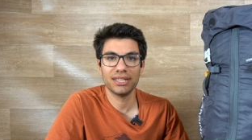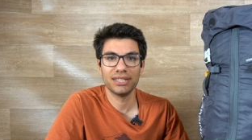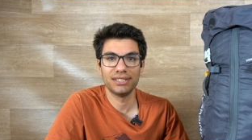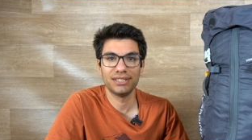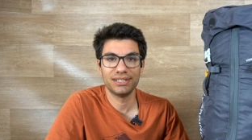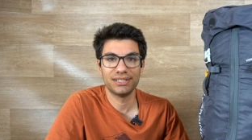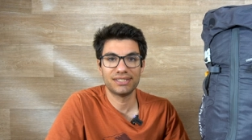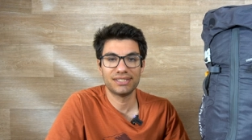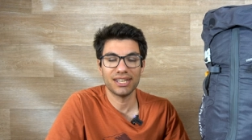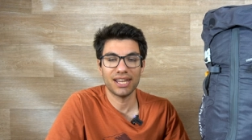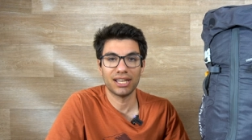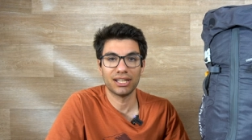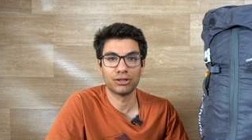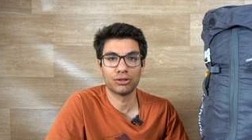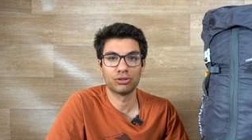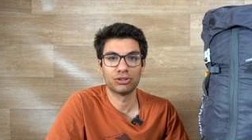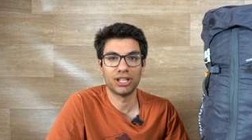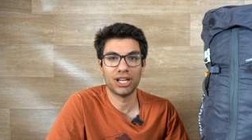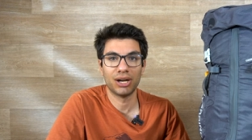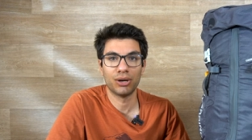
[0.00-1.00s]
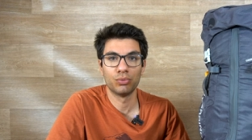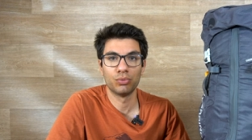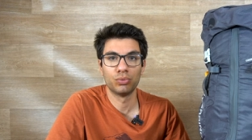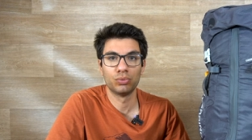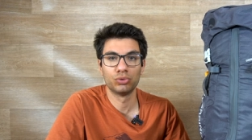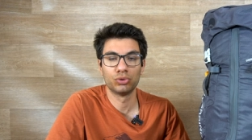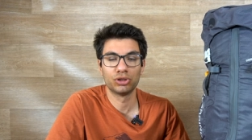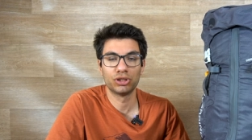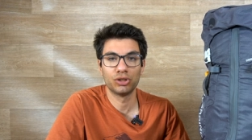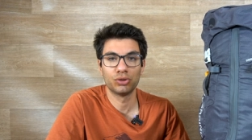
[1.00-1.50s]
iniziando da
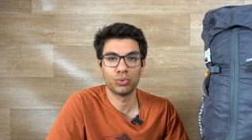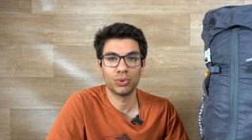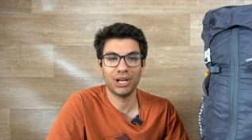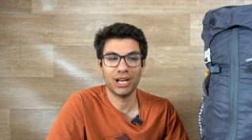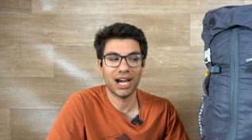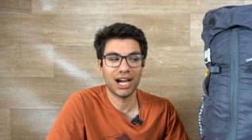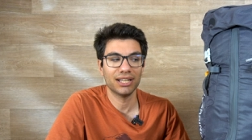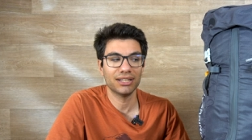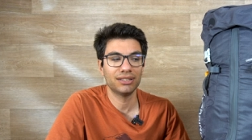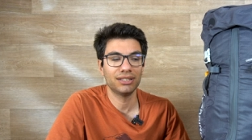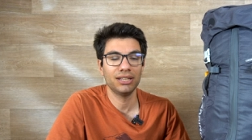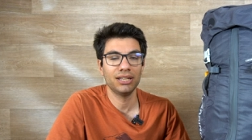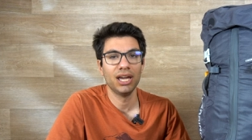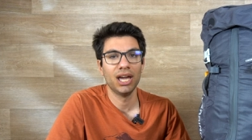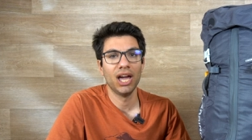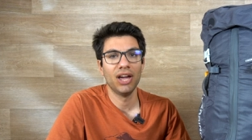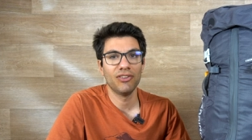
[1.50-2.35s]
uno dei due lati.